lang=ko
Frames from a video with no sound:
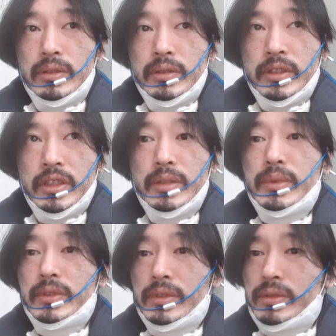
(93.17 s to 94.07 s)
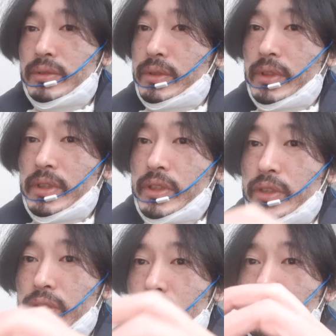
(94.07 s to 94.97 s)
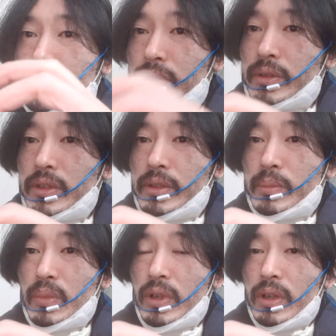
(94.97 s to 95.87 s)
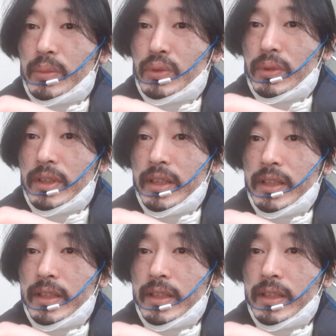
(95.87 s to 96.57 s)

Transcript: 지금은 근데 뭐라고 하면 좋을까?